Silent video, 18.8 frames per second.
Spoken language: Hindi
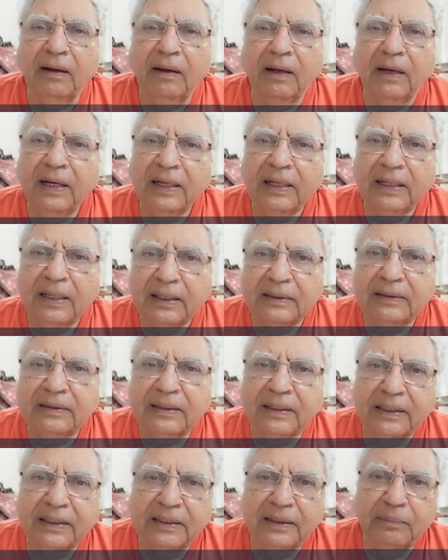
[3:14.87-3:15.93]
अलग अलग
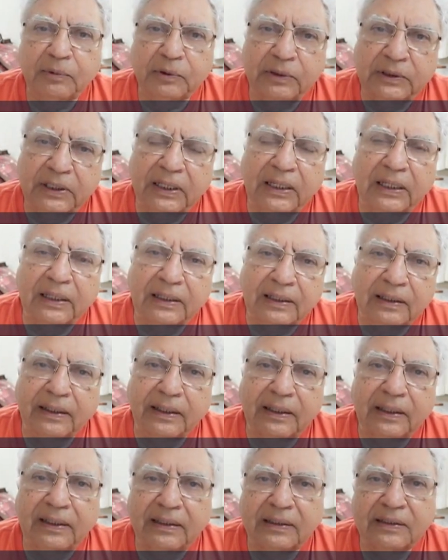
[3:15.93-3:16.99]
तरह की बुद्धि लेकर
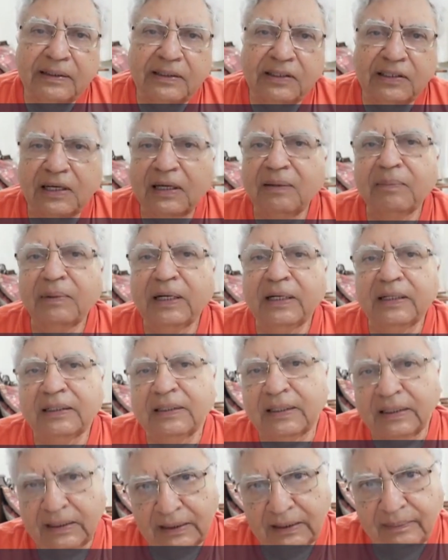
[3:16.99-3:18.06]
के जन्म
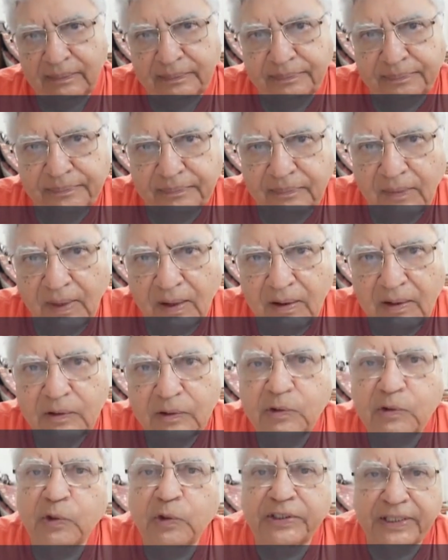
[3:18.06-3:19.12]
लेते हैं
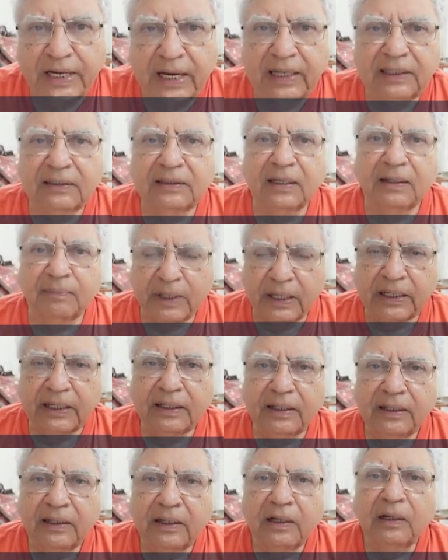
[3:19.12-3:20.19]
जो शायद हमारे
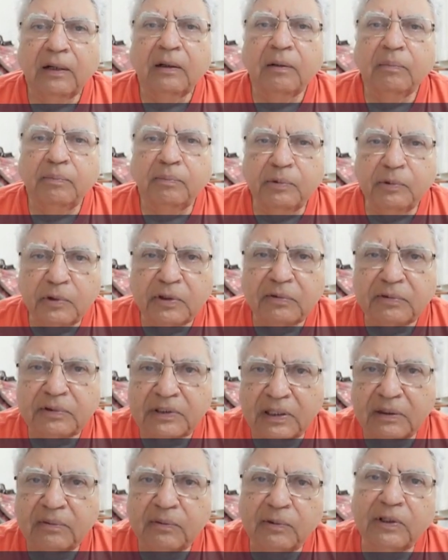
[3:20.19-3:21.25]
पूर्व
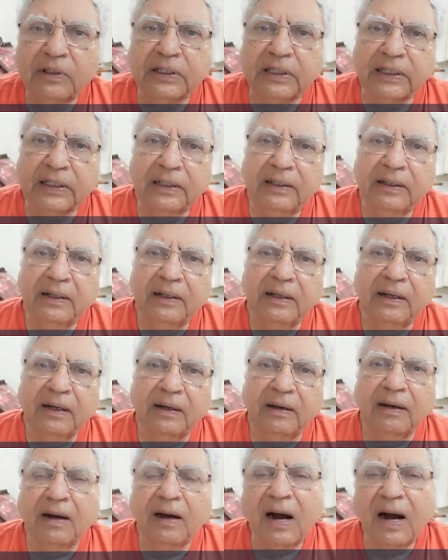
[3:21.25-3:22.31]
जन्मों के
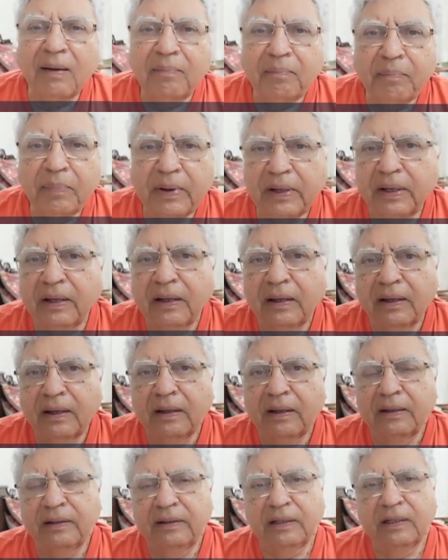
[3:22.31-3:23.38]
काम पे
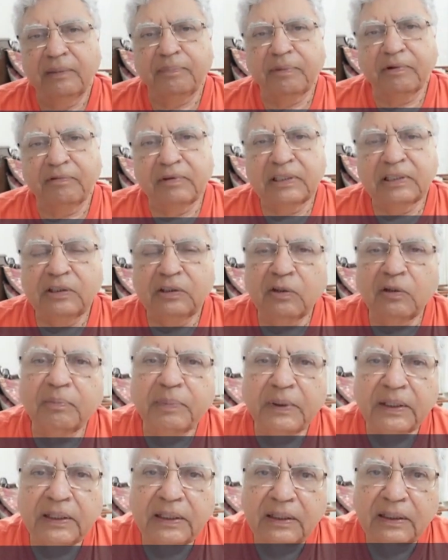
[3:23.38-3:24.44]
या प्रवृत्तियों
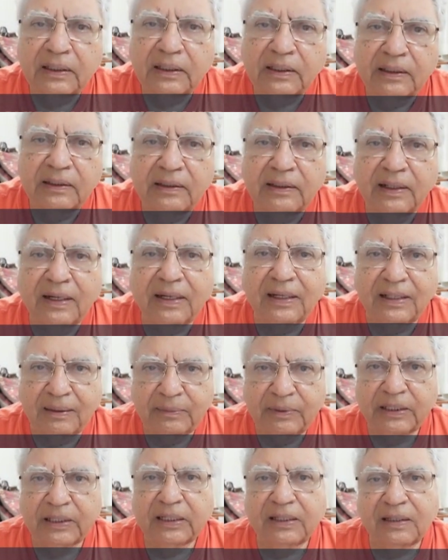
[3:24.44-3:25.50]
पे या
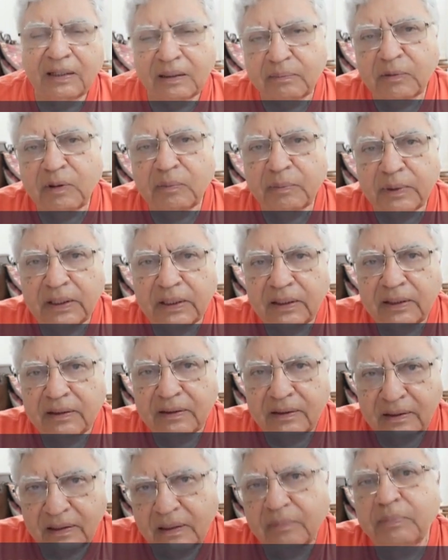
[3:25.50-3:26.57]
हमारे कर्मों पे
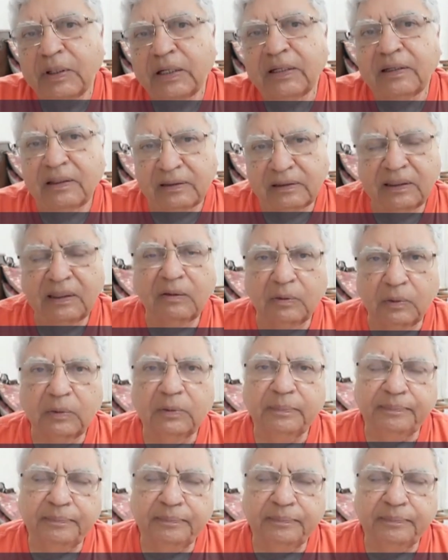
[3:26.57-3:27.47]
निर्भर करता हो